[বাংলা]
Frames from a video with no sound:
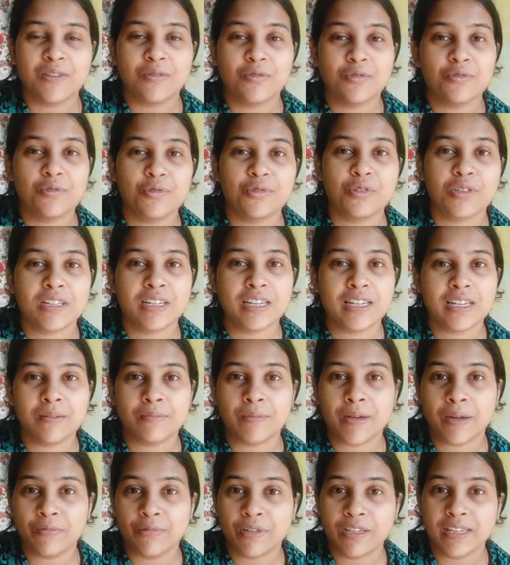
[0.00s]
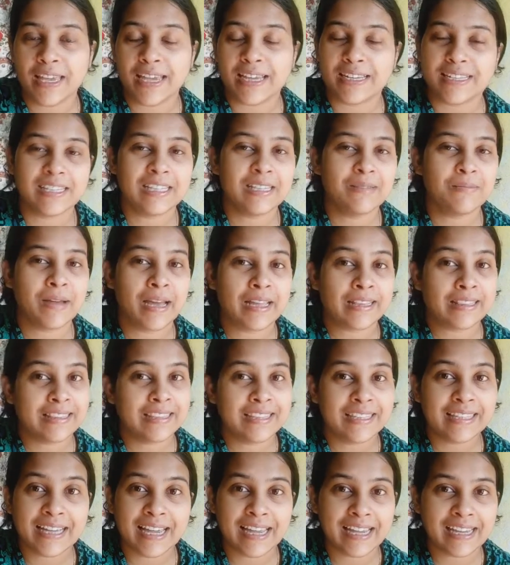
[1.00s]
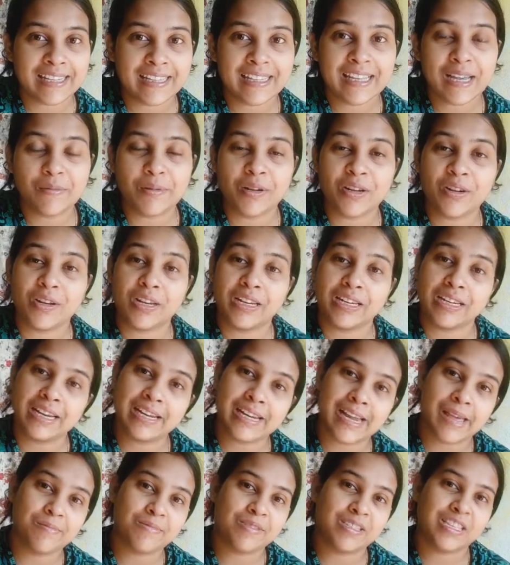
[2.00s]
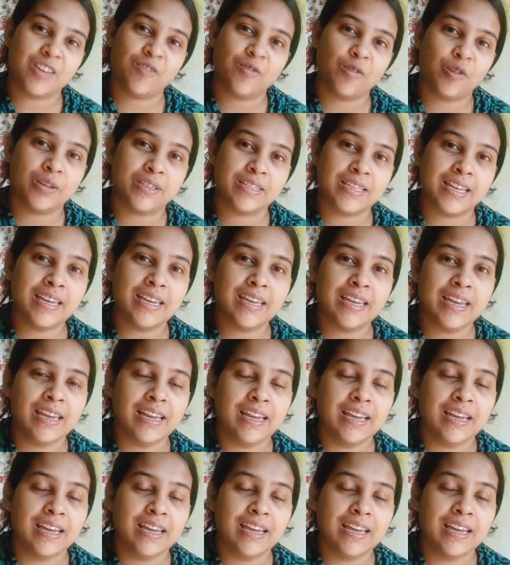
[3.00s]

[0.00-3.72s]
কুটুসকে আর বাবুইকে একসাথে ভাত নিয়ে খাইয়ে দিয়ে আমার অনেকটা টাইম সেভ হয়ে যায়